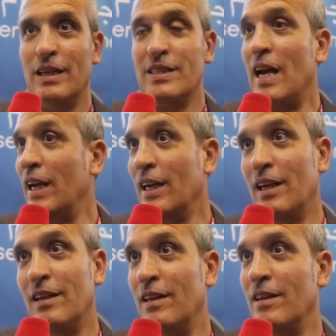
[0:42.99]

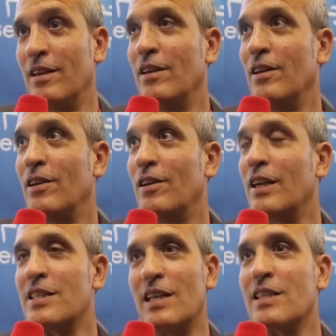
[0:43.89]
صحيح آه،
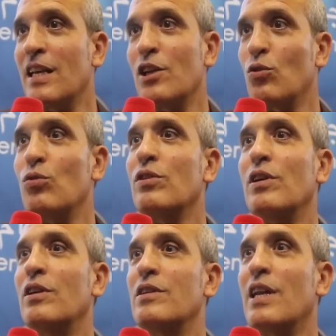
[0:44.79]
خص الانسان يكون
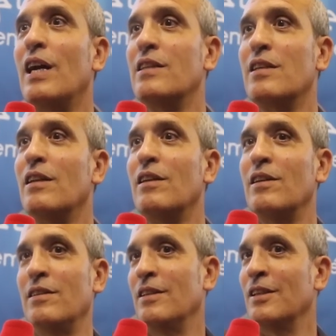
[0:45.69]
آه، صراحه
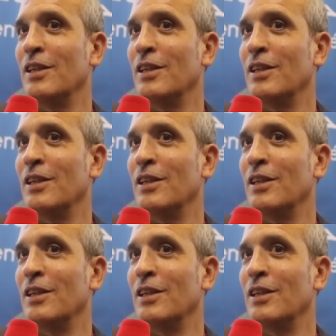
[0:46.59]
آه،